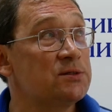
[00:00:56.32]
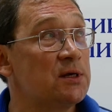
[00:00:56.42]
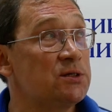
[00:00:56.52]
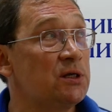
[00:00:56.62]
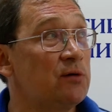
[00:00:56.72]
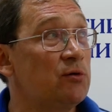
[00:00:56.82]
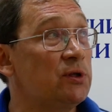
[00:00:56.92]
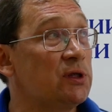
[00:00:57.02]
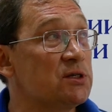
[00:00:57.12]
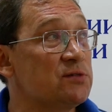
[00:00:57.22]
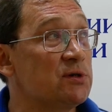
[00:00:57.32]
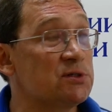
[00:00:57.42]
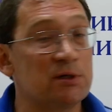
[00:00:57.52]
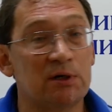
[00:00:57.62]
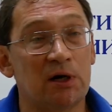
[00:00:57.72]
И статья довольно-таки
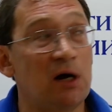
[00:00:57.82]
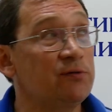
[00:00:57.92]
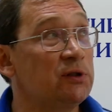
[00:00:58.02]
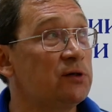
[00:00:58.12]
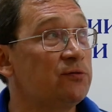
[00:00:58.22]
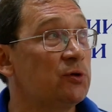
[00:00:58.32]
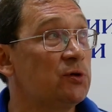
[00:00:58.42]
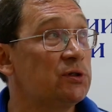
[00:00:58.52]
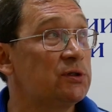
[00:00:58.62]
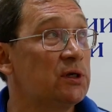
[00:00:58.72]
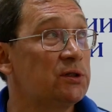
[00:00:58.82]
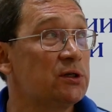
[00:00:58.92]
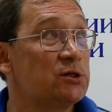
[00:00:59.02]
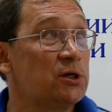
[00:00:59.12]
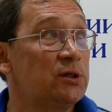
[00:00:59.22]
известных авторов, то
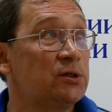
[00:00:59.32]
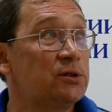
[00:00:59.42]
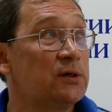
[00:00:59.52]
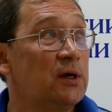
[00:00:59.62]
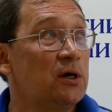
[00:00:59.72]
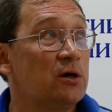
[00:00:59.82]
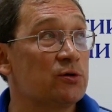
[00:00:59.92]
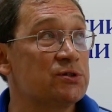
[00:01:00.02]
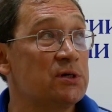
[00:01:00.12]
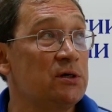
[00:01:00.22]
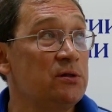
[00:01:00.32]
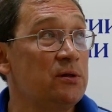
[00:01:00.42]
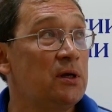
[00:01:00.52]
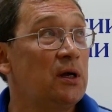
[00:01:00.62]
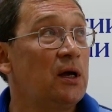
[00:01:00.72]
это Джанет Россан